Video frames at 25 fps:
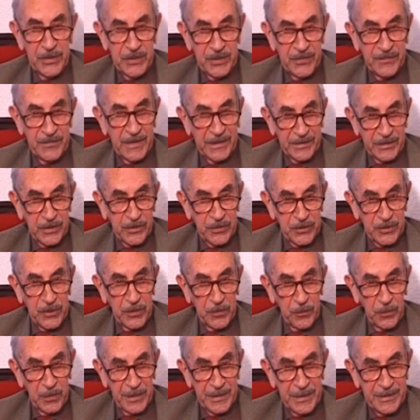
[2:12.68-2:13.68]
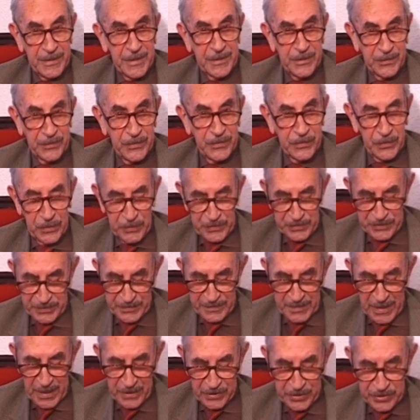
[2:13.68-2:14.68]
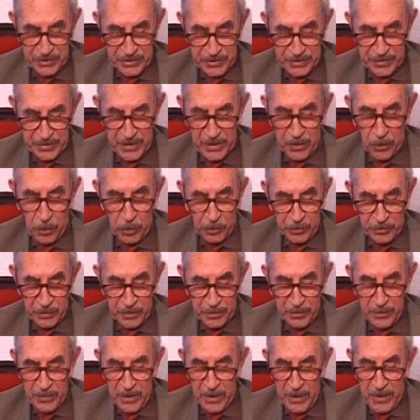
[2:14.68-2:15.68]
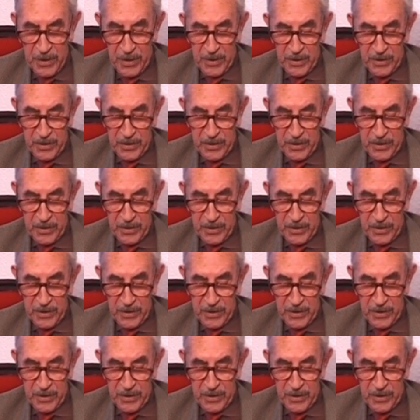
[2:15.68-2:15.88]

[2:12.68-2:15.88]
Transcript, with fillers: świadczyły jednoznacznie o tym,